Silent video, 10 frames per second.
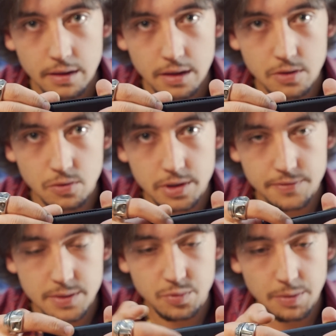i kulki
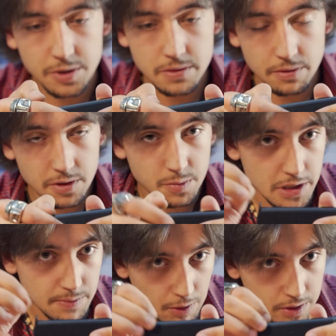wsypujemy dosłownie
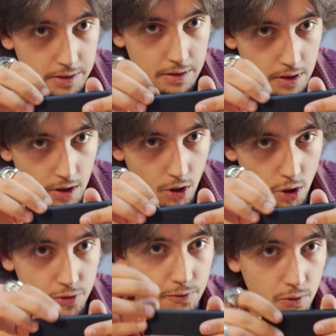przez mały
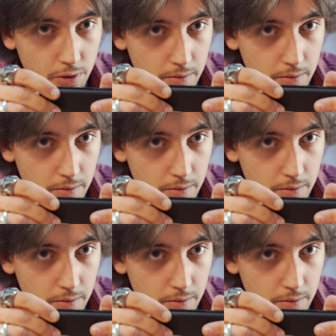otwór.